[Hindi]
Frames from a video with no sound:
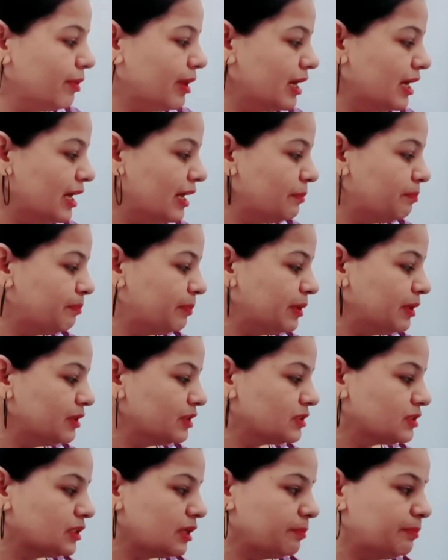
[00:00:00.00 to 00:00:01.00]
मंगल
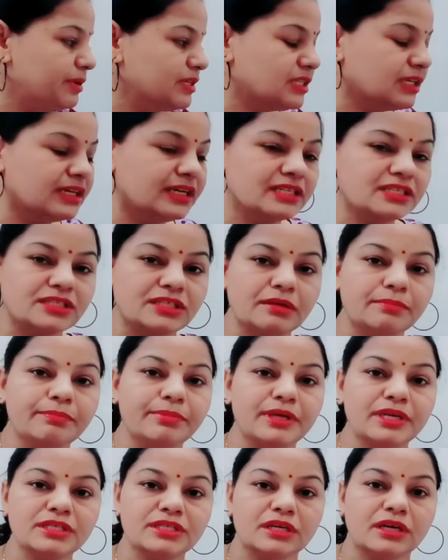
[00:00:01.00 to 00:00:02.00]
26 अगस्त से
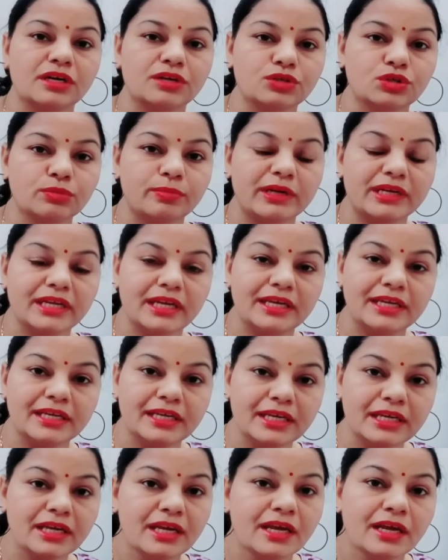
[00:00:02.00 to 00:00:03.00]
20 अक्टूबर यानी
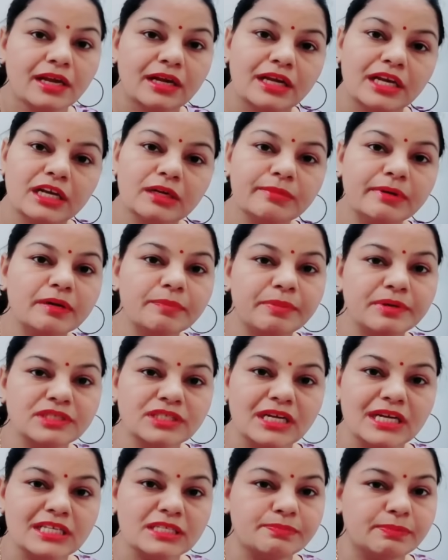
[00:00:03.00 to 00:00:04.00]
कि लगभग
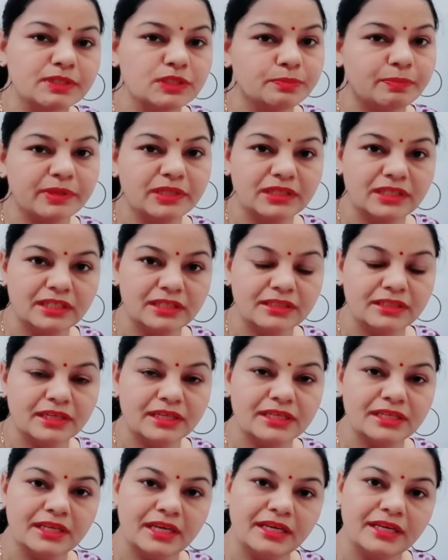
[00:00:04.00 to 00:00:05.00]
50 पचपन दिन
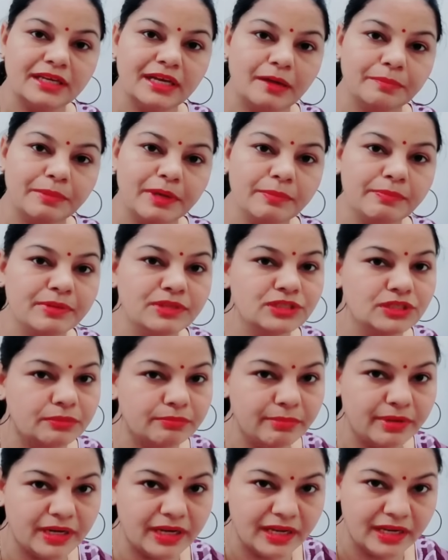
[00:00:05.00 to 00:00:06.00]
तक यही आपके
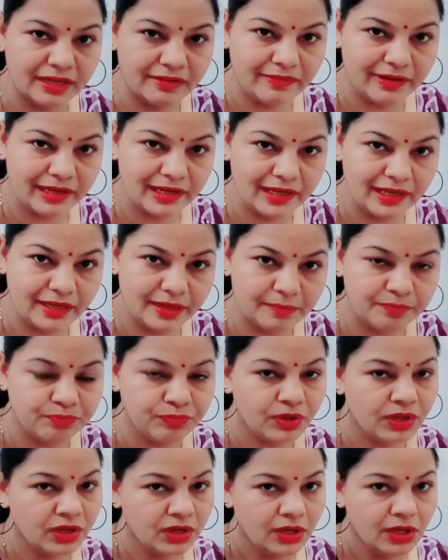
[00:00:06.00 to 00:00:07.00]
पंचम में रहने वाले हैं
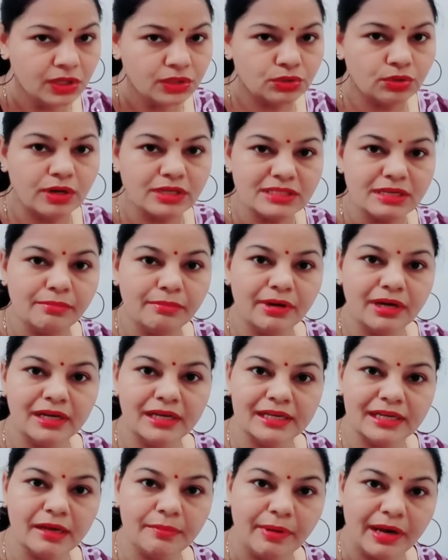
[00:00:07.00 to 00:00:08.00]
थोड़ा सा
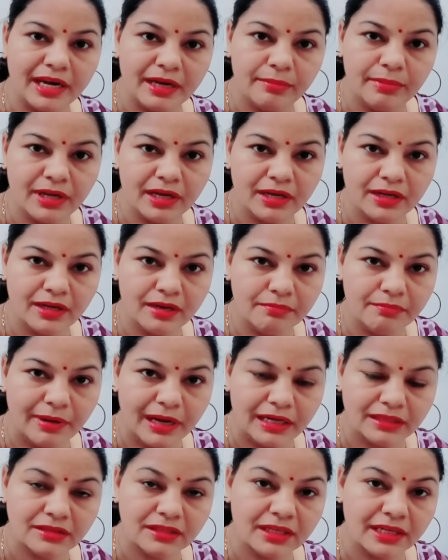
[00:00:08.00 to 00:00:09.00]
मंगल के बारे में अगर हम
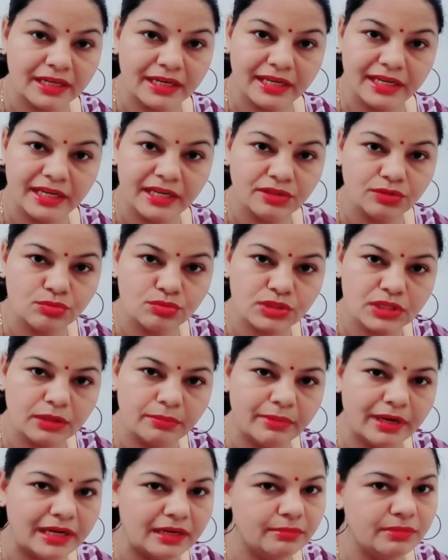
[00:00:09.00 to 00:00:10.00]
बात कर रहे हैं तो उसके
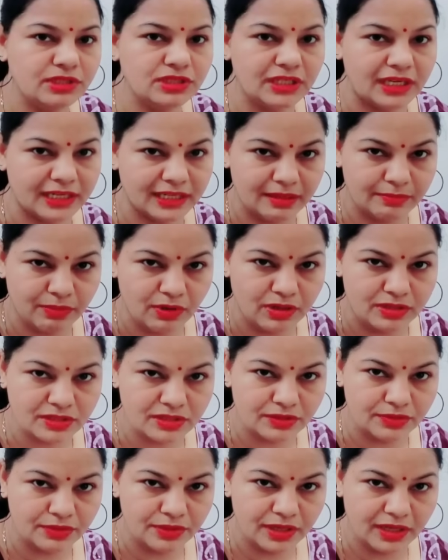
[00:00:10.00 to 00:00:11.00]
बारे में जानना बहुत
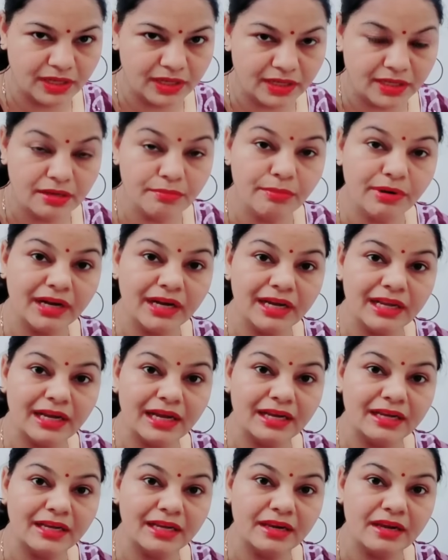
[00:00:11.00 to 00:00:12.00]
जरूरी है कि मंगल
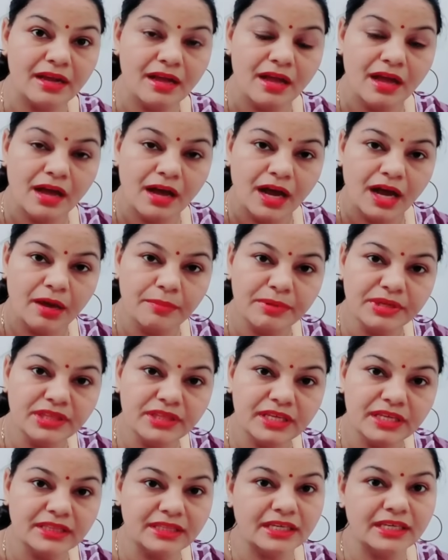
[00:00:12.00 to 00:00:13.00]
आखिर हमें
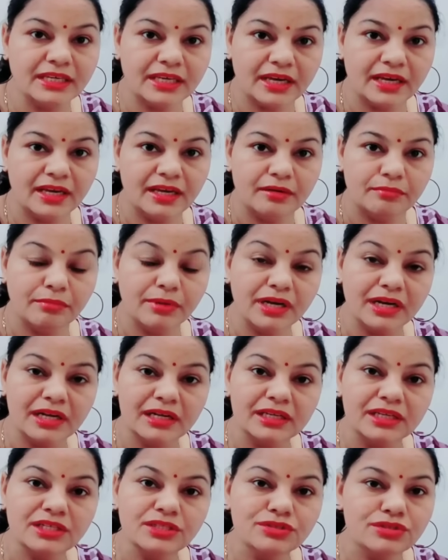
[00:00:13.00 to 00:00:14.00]
देते क्या है
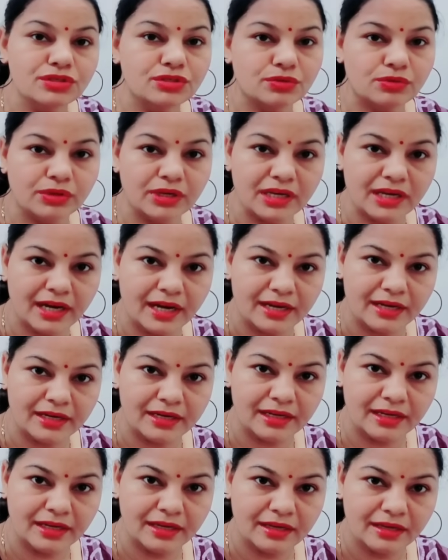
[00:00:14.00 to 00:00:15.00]
मंगल किन चीजों के
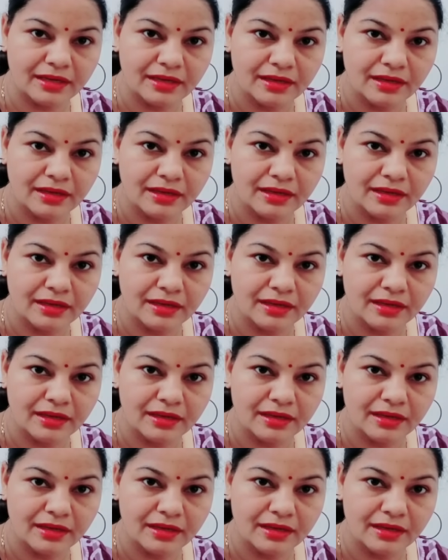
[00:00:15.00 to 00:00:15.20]
कारक है